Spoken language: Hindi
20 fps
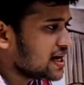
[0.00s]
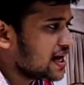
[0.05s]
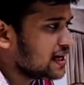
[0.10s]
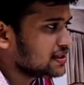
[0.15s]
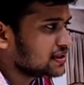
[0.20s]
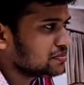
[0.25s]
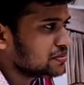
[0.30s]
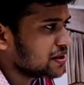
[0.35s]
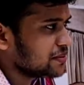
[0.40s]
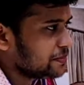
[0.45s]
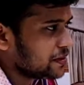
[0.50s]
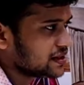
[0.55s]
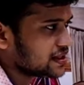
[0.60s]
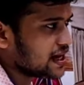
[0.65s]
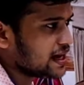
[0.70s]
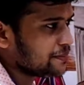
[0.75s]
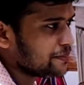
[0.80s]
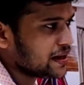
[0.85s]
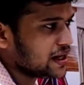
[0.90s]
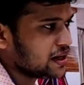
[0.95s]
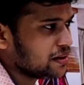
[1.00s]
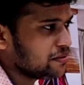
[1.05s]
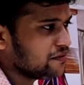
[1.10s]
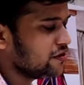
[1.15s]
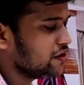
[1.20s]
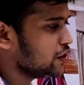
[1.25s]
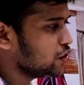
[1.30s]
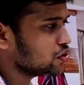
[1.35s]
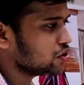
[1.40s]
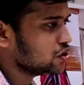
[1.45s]
कि आज हमने बताया पहले
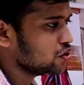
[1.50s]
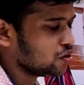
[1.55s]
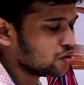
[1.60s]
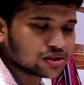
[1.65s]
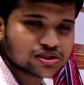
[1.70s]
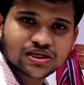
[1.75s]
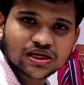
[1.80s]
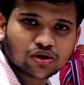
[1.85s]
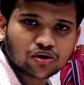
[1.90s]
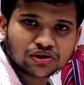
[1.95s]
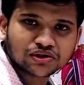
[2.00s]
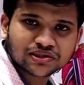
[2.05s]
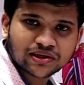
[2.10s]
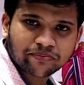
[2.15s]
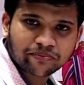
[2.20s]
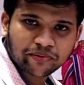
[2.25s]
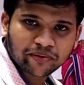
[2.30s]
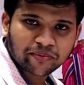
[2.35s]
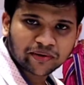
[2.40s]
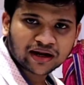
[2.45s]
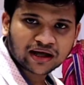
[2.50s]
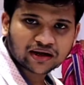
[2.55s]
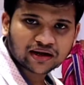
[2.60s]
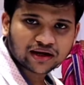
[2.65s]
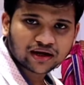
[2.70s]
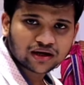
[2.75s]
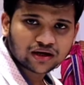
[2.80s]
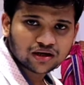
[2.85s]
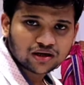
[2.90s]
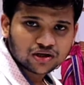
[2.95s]
भी वीडियो की होलसेल कॉन्सेप्ट पे बना
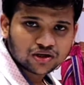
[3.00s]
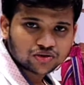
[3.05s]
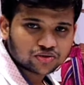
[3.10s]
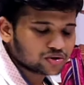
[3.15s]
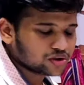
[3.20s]
रहे हैं हाँ